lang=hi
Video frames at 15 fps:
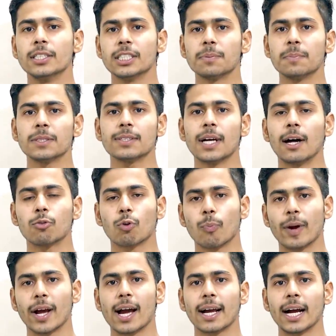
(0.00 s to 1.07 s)
जिसमें सात
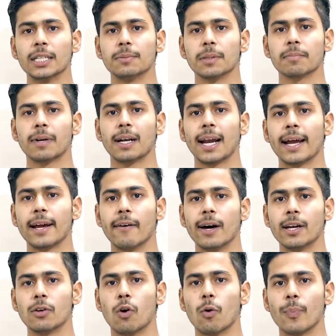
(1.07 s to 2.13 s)
रुपए का कैशबैक मिल रहा है ये
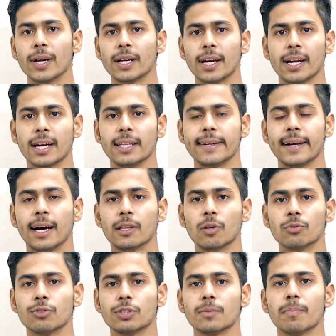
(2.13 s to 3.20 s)
वाली ओपन करके दिखाता
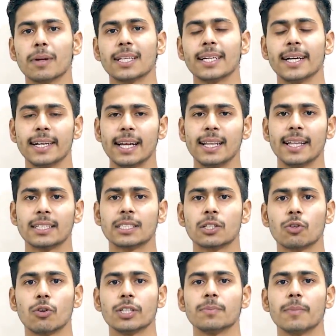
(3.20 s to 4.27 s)
हूँ तो सिंपल था ये डील देख
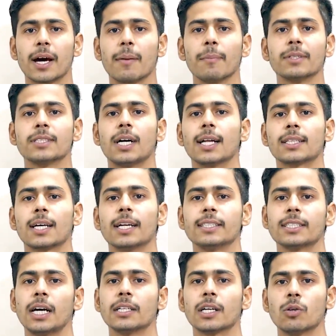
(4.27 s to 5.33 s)
सकते हो इसमें अगर मैं सात का
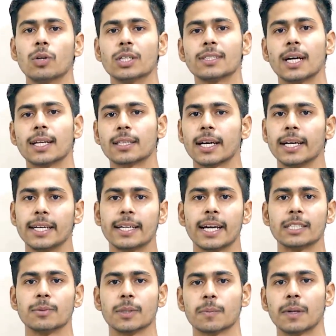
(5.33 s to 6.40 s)
रिचार्ज करूंगा सात का ही
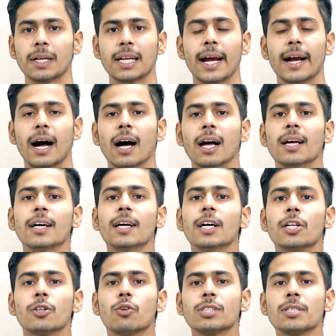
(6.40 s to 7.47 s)
कैशबैक मिल जाएगा
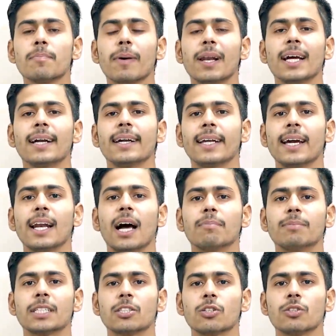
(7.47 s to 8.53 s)
तो सिंपल है डील आप
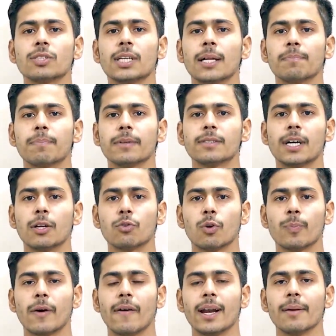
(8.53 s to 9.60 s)
देख हो सात सात
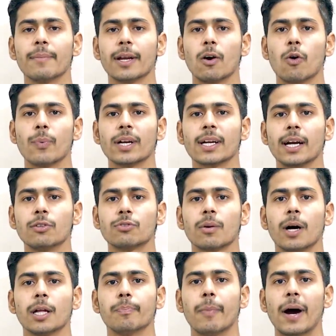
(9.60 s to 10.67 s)
रुपए वाली मैंने ओपन कर ली उसके
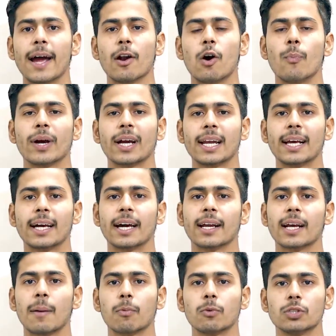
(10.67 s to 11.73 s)
बाद बाय नाउ पे क्लिक
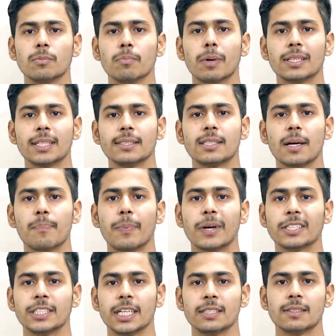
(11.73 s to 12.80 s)
करके आपको सिंपल तरीके से
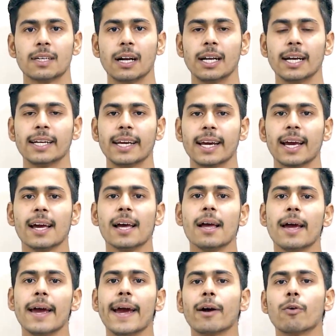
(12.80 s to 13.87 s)
परचेज कर लेनी है
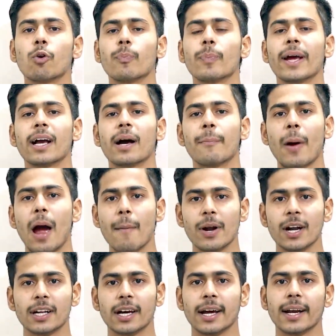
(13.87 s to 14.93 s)
एक रुपए का
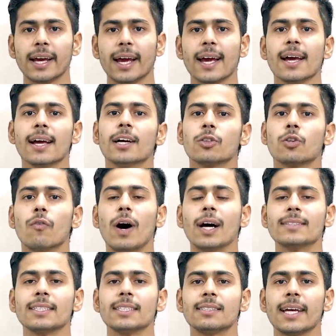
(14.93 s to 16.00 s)
पेमेंट करके तो वहां
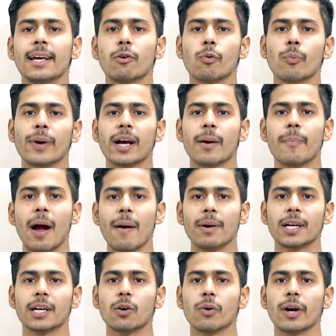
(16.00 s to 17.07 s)
से जैसे एक रुपए का
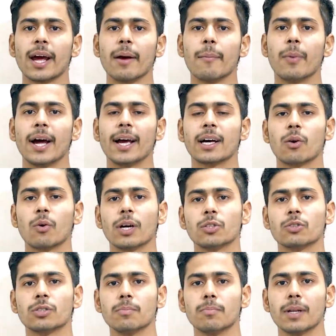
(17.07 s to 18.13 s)
पेमेंट करोगे बाय करोगे
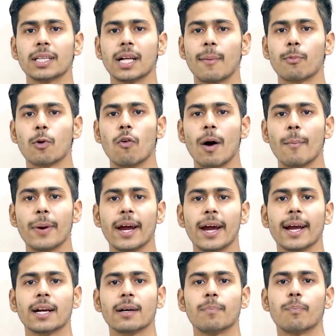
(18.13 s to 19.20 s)
तो सिंपल आपको वहां पे
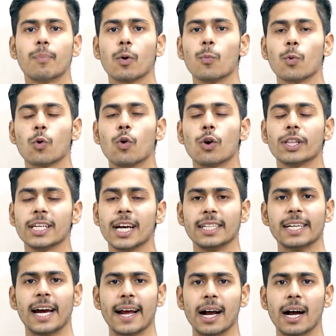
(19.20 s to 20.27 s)
एक प्रोमो कोड दिया
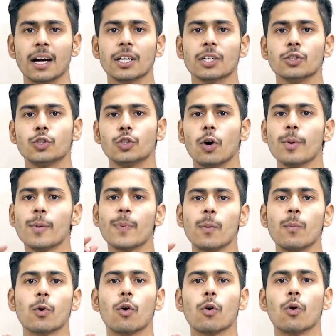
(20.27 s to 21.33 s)
जाएगा जो भी
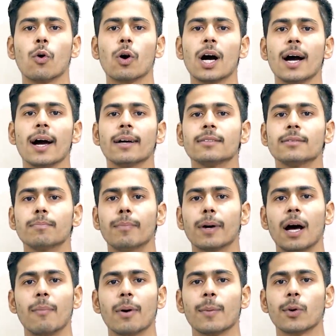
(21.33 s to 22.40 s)
प्रोमो कोड होगा
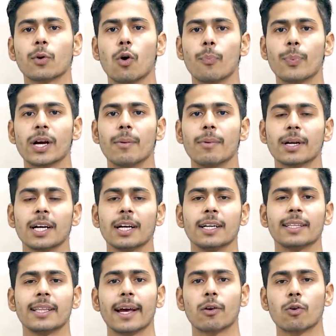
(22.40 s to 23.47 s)
बराबर में कॉपी का बटन
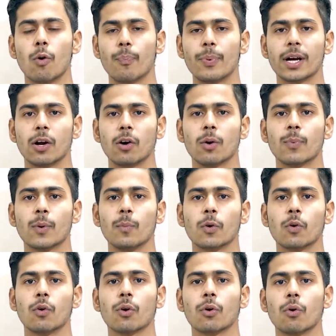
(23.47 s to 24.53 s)
देता है कॉपी कर लो प्रोमो
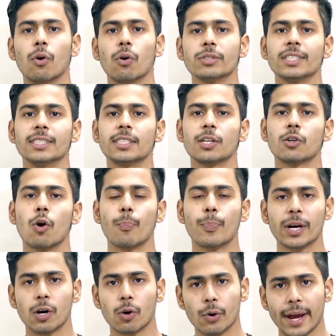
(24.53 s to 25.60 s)
कोड को जैसे
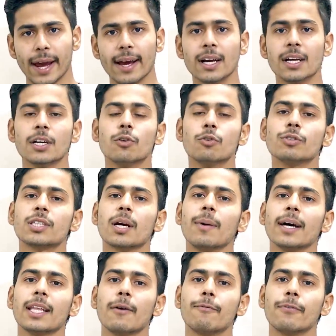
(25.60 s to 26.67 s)
कॉपी करोगे उसके
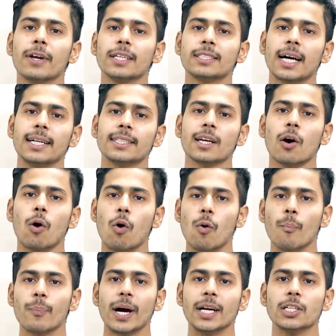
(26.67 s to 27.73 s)
बाद आप फ्री चार्ज के
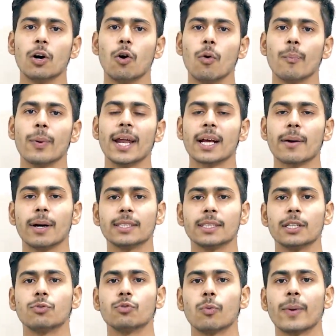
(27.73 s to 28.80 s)
होम पे आ जाओ होम पे आने के बाद
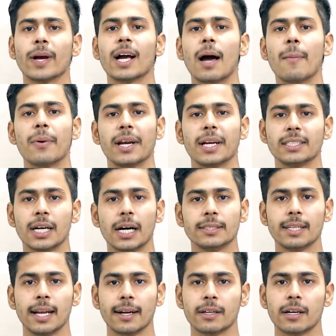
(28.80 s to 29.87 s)
दस रुपए का यहाँ पे रिचार्ज
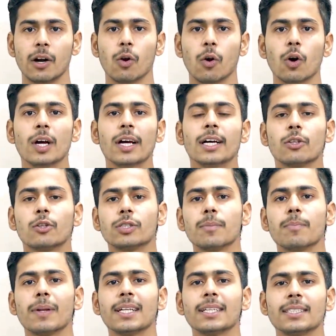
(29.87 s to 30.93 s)
सेलेक्ट कर लो तो
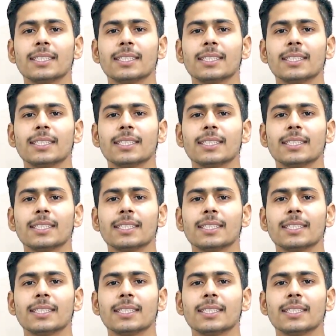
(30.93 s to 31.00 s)
सिंपल है